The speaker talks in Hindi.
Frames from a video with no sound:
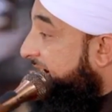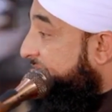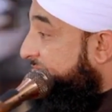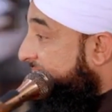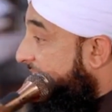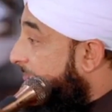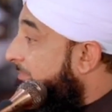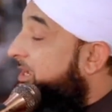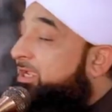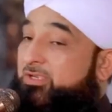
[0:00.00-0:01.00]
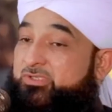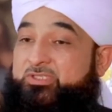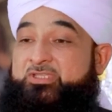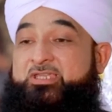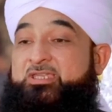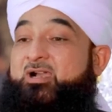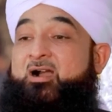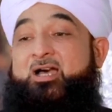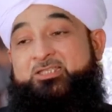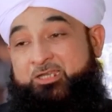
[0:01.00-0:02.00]
इसका इसतराब जिंदगी
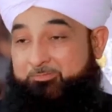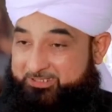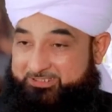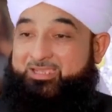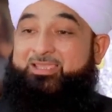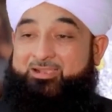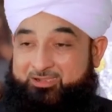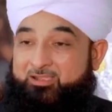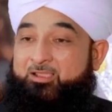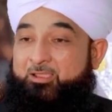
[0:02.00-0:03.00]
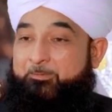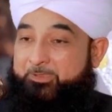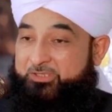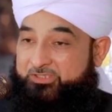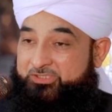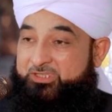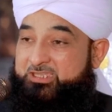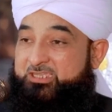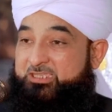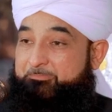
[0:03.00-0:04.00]
का हासिल बन जाएगा फिर
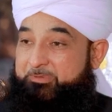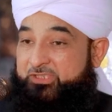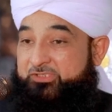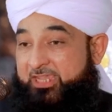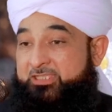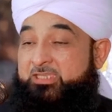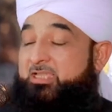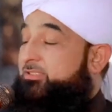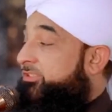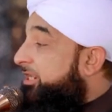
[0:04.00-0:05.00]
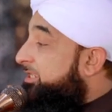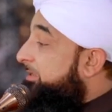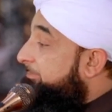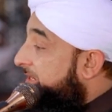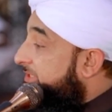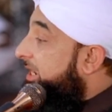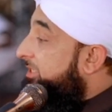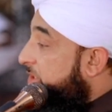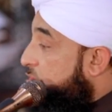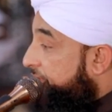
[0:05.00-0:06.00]
जिंदगी की बेचैनी और दिल की
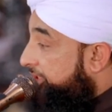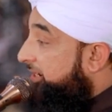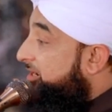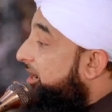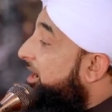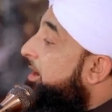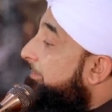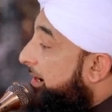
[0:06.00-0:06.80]
बेचैनी और दिल का